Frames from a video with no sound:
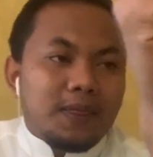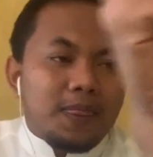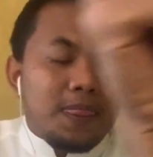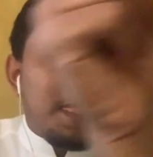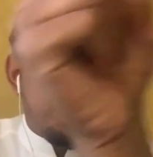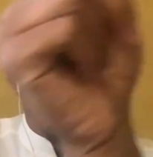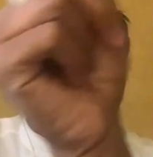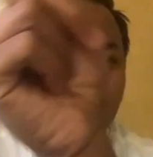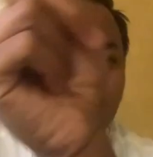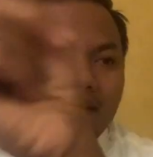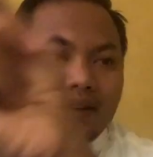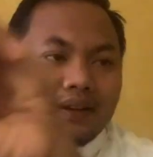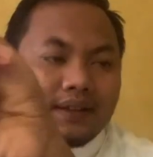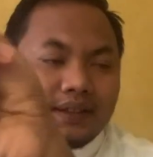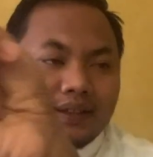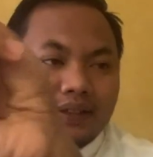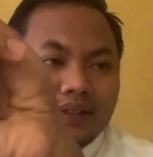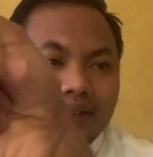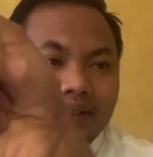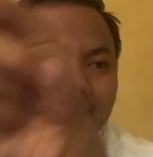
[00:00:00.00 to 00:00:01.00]
di luar
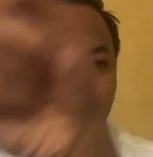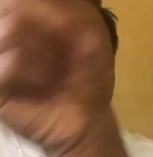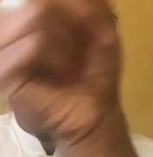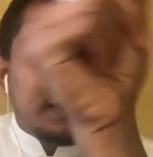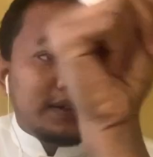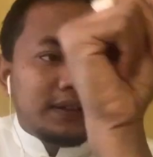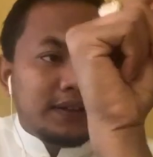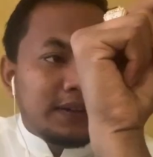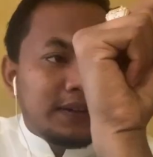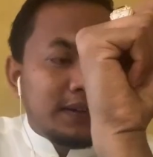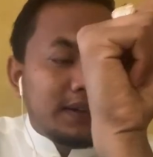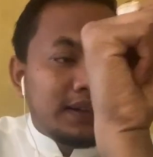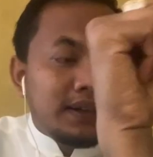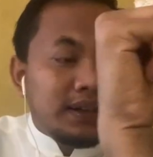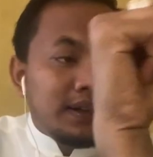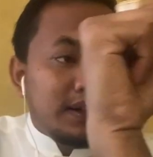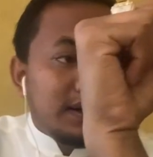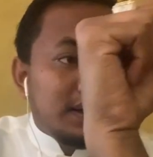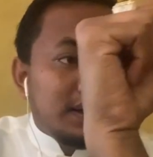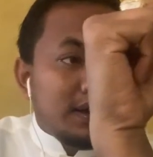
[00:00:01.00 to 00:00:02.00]
negeri ingin balik ke
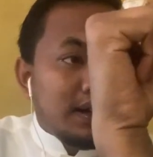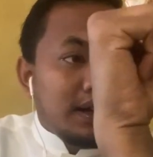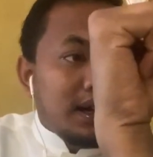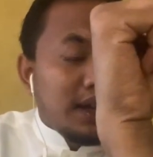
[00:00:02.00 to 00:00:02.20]
negerinya